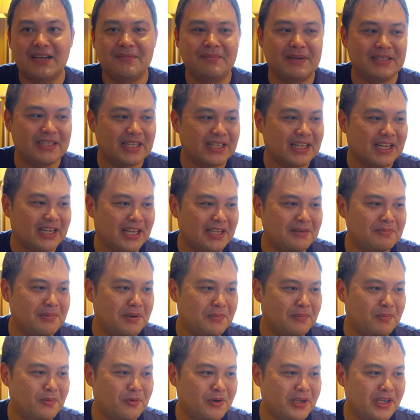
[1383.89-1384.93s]
まあ、ただね、今
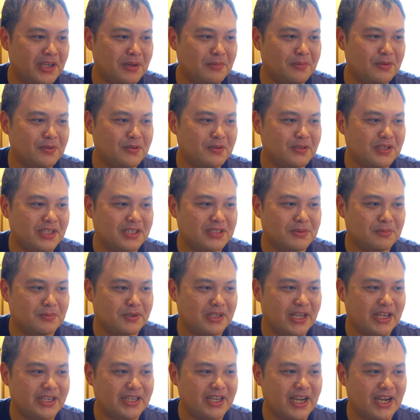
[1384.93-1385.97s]
もお部屋戻ってきてもなん